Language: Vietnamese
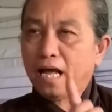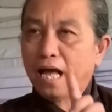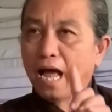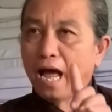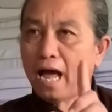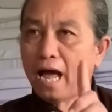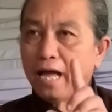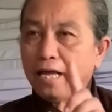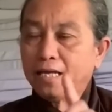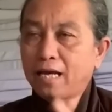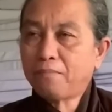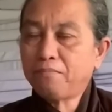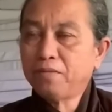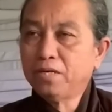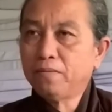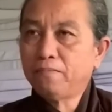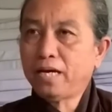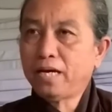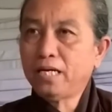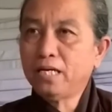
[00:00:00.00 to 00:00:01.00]
hai trăm
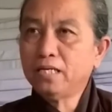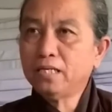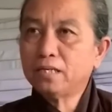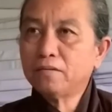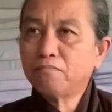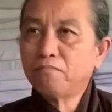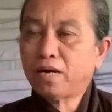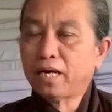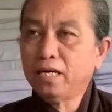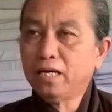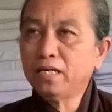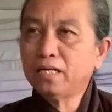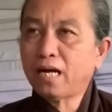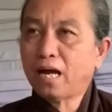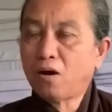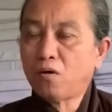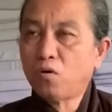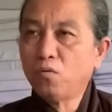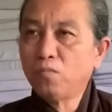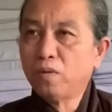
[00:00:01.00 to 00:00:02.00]
mười mấy nước mà nước
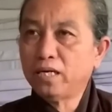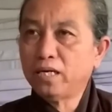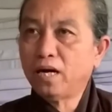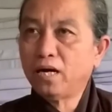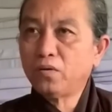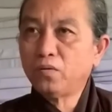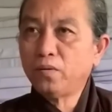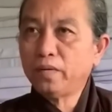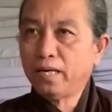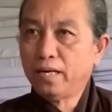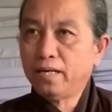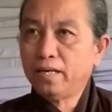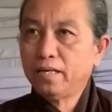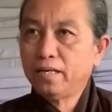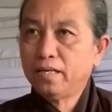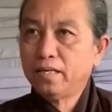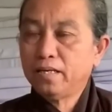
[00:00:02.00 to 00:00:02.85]
nào cũng bệnh hết quý vị